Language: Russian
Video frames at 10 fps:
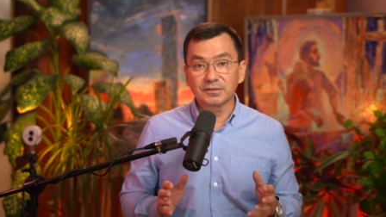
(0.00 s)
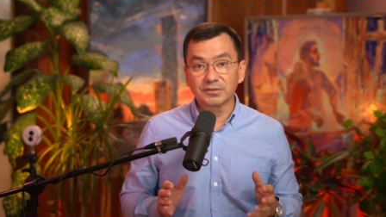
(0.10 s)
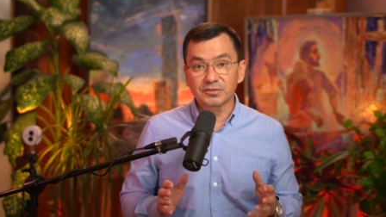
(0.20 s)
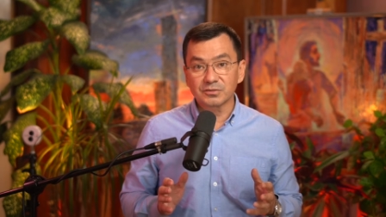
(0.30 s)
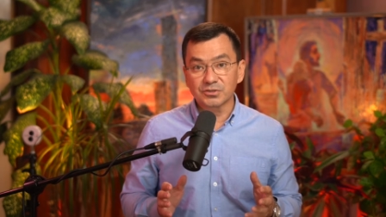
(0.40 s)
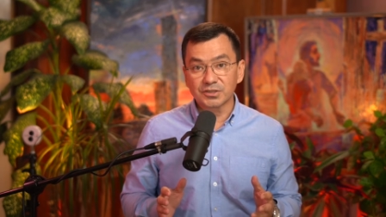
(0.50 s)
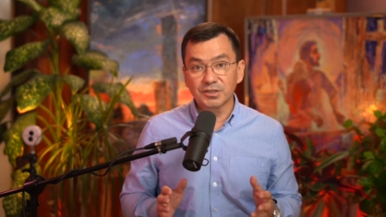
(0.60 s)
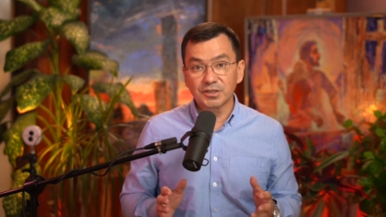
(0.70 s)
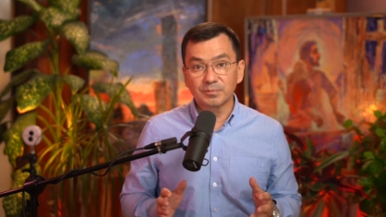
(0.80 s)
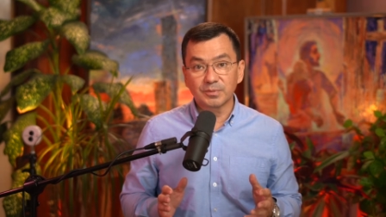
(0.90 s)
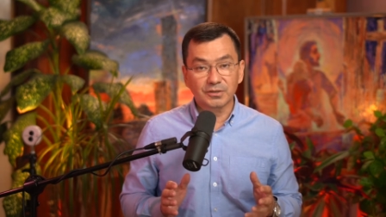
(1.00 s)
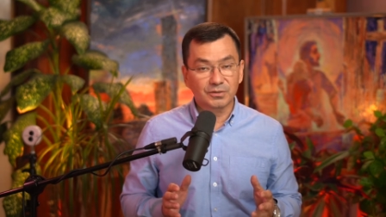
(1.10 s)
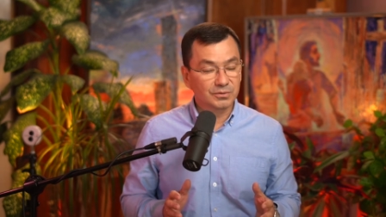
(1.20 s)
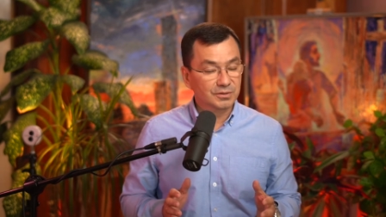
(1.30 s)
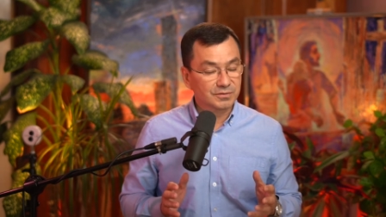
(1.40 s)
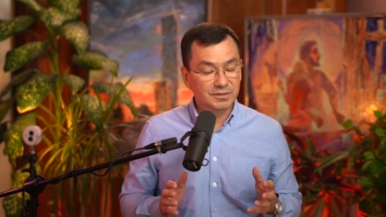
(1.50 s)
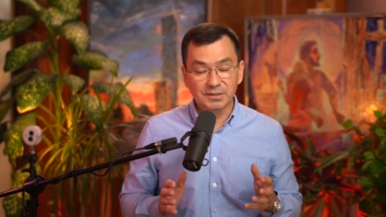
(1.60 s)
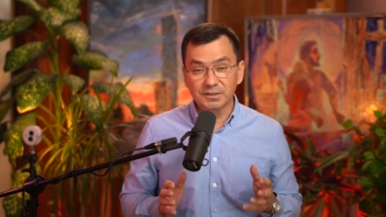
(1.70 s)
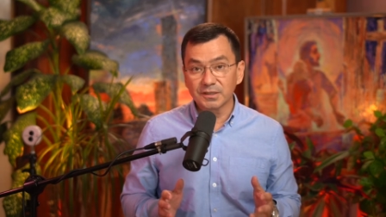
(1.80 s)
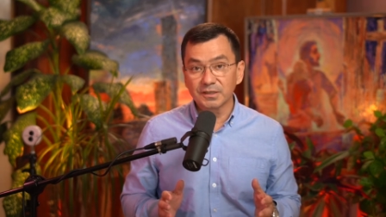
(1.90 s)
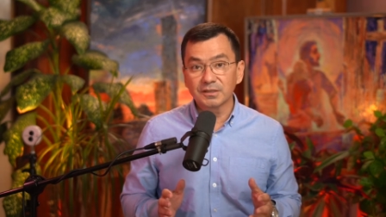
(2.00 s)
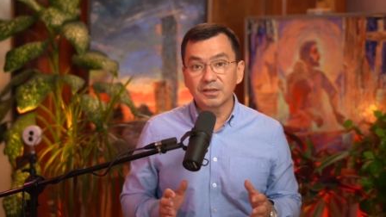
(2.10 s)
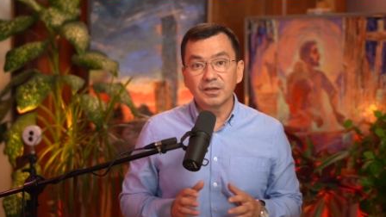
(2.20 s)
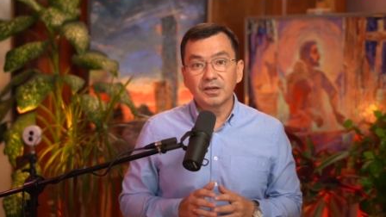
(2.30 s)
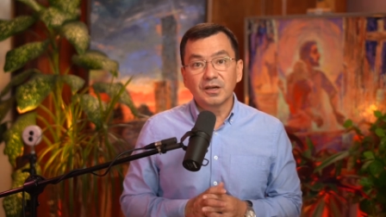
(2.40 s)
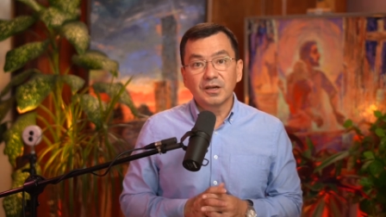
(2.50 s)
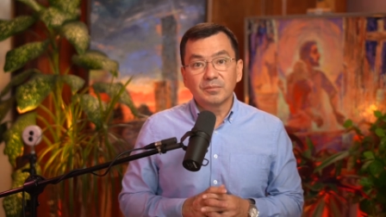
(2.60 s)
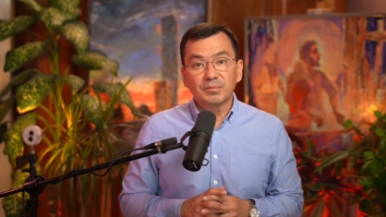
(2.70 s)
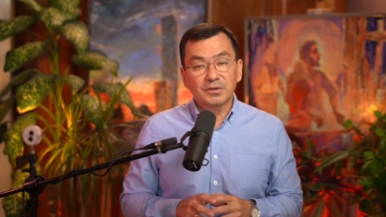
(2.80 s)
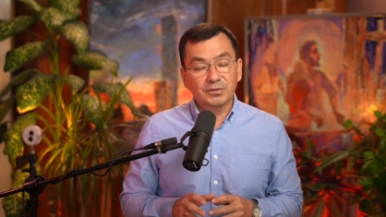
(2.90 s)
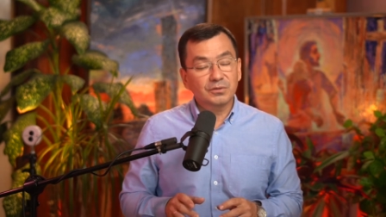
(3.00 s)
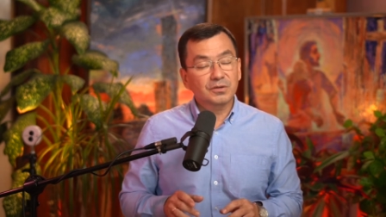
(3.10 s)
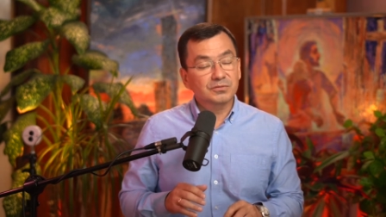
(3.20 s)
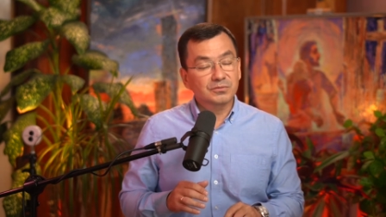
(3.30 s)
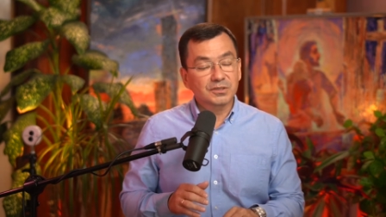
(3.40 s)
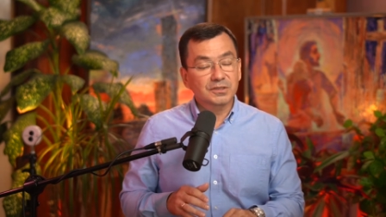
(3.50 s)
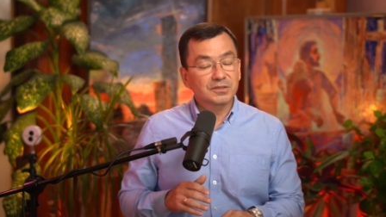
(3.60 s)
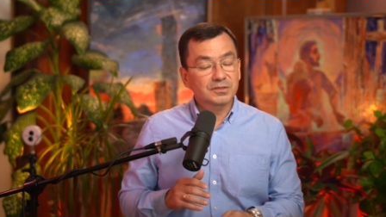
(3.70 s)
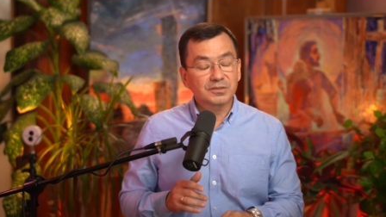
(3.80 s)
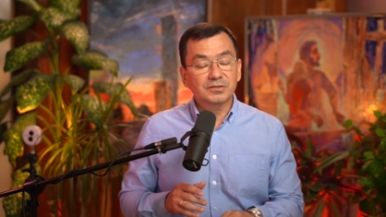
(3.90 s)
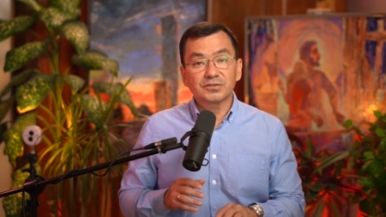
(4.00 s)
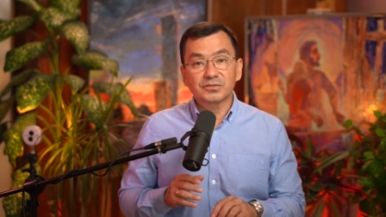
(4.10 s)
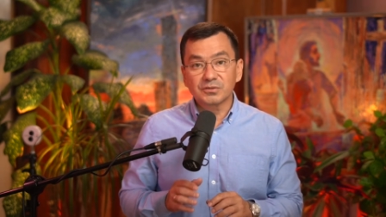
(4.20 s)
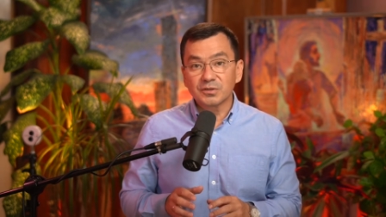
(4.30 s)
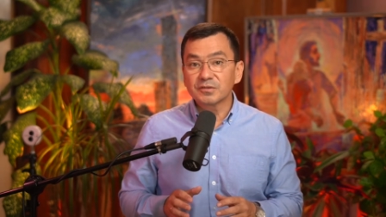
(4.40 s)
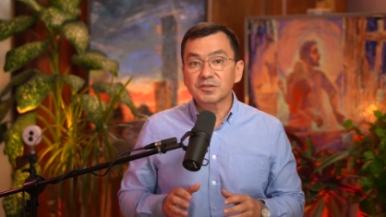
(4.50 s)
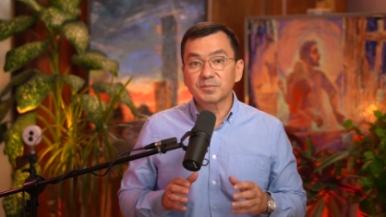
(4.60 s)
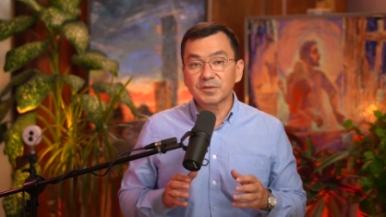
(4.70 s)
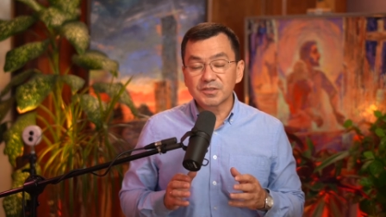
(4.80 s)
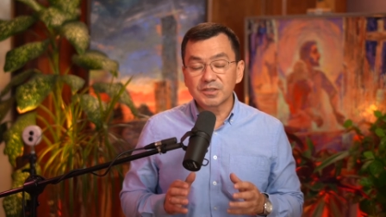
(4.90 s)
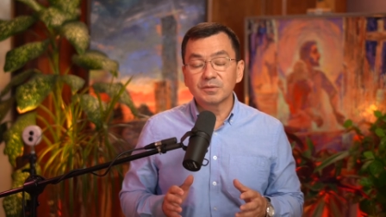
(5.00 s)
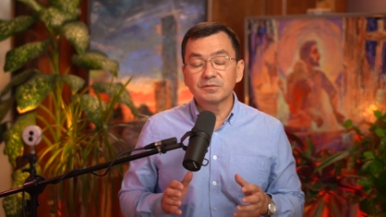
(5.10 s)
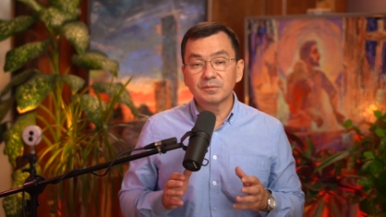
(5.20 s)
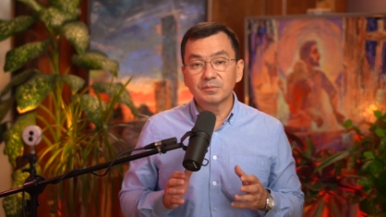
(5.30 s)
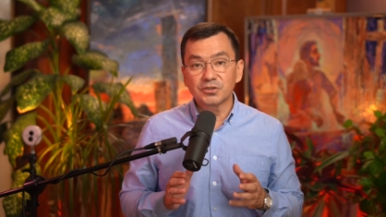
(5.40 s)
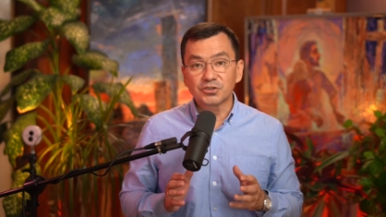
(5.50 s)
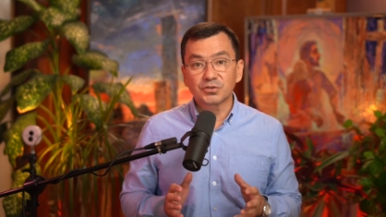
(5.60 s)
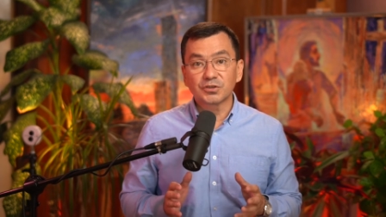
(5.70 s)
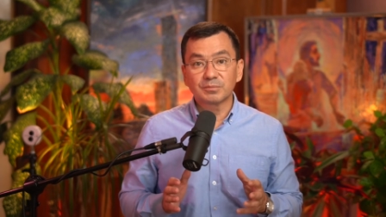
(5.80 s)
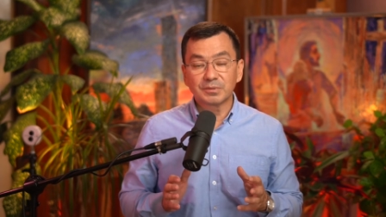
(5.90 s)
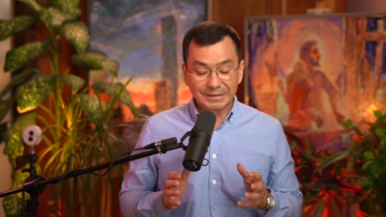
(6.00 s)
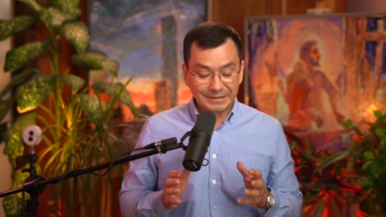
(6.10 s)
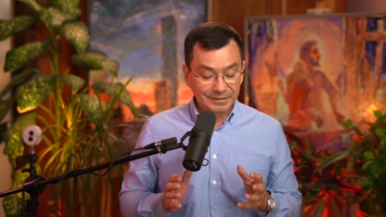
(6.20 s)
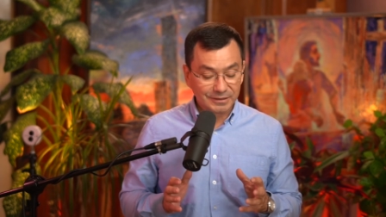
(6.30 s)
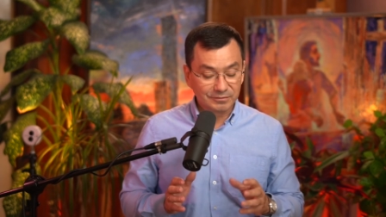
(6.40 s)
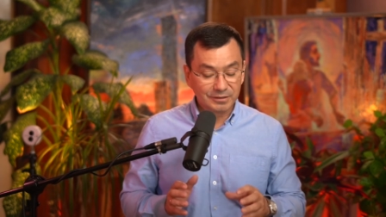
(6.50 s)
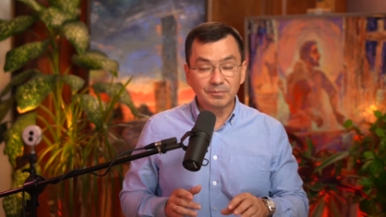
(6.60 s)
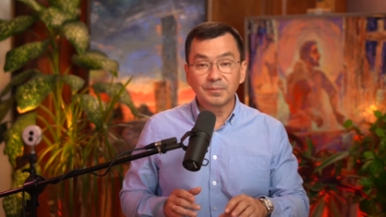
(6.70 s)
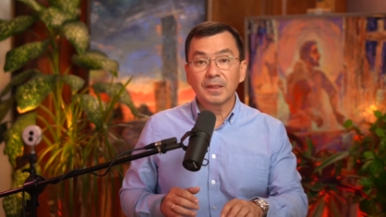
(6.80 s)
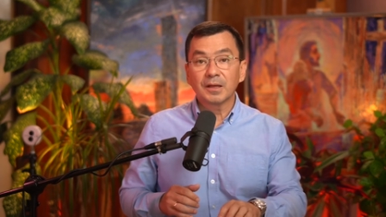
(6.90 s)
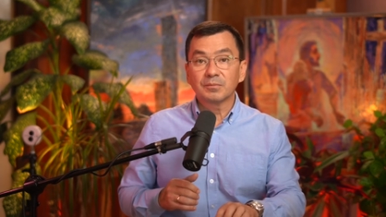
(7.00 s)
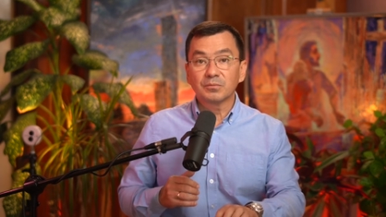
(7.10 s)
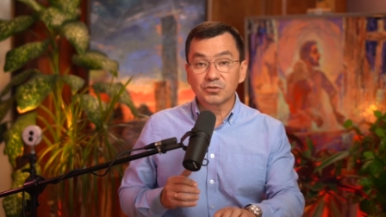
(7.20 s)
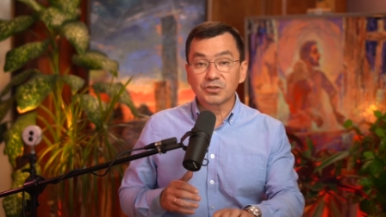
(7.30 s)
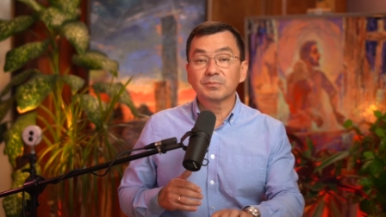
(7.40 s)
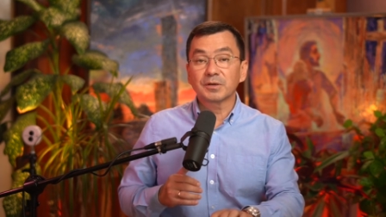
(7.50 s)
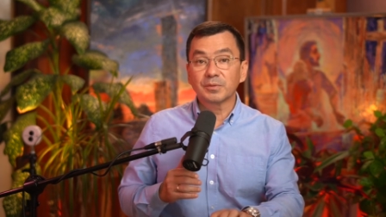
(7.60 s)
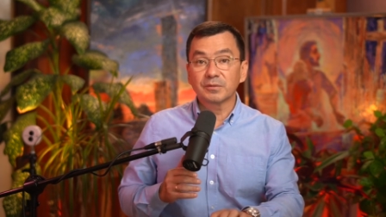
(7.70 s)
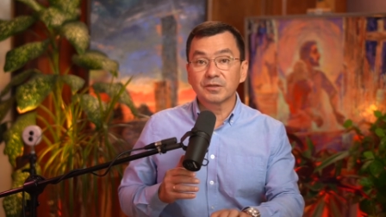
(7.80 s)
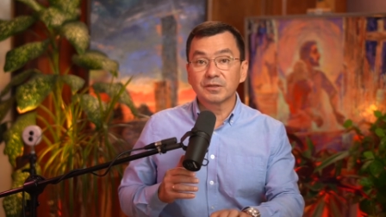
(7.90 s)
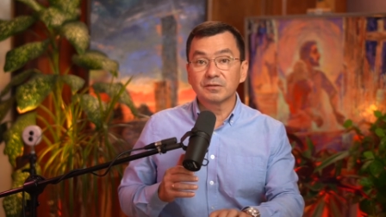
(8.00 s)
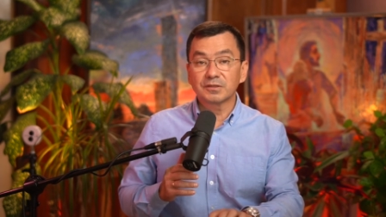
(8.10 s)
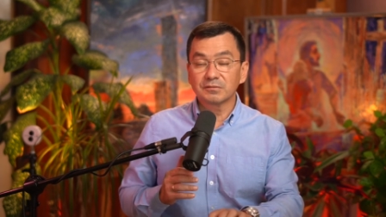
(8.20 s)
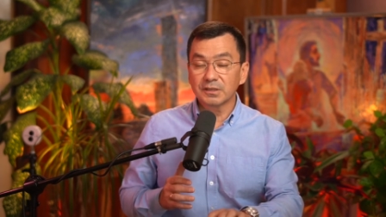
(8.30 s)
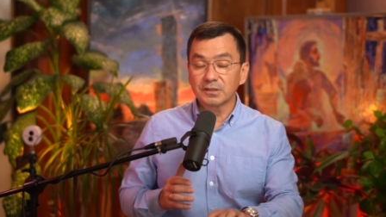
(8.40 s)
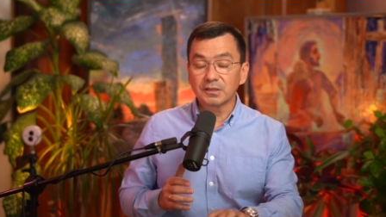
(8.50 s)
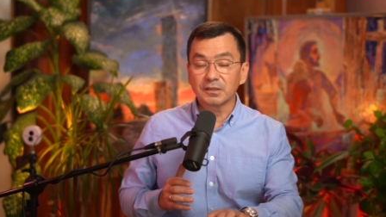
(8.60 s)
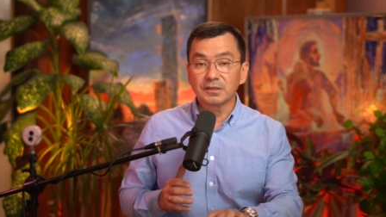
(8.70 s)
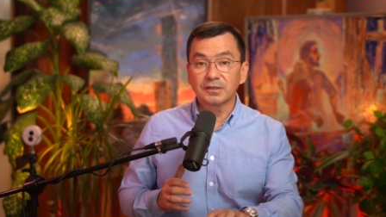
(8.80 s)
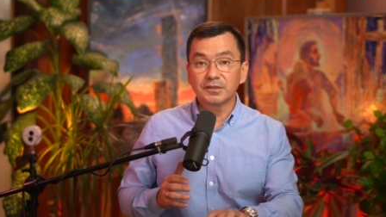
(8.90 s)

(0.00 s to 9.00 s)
это служение, партнеров CNL, партнеров служения силы слова. Спасибо вам большое. Благодаря вам можем проповедовать Евангелие.